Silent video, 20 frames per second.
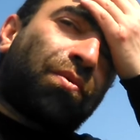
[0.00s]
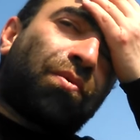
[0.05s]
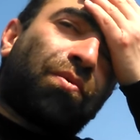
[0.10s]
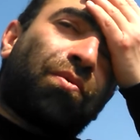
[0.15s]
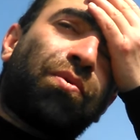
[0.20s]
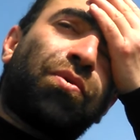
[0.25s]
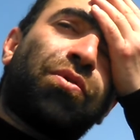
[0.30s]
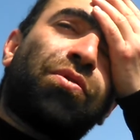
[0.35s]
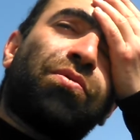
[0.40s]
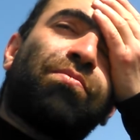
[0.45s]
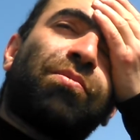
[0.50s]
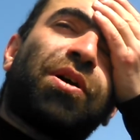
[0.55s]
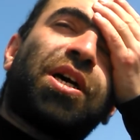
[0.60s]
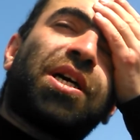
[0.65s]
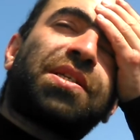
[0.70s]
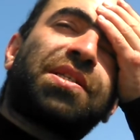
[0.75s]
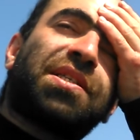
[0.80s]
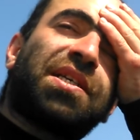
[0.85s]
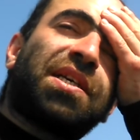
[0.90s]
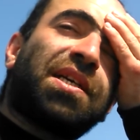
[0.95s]
kuyu
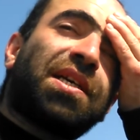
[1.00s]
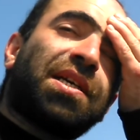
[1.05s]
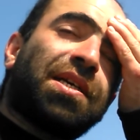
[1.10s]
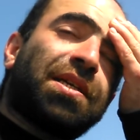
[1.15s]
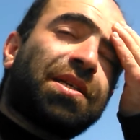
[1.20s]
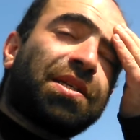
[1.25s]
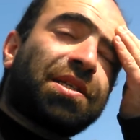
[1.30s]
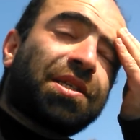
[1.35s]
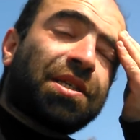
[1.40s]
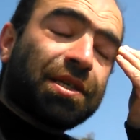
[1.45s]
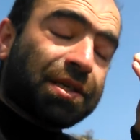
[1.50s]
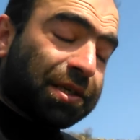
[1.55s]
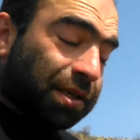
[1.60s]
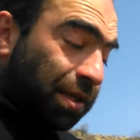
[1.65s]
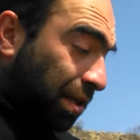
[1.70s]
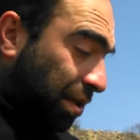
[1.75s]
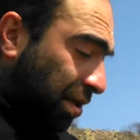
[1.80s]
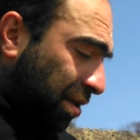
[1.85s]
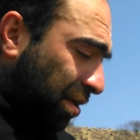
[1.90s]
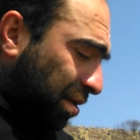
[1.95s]
mahzen girişi
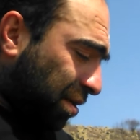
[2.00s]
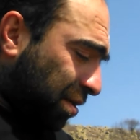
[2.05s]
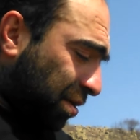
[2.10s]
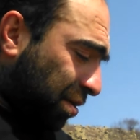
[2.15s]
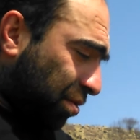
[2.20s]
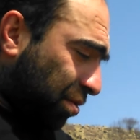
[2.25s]
e,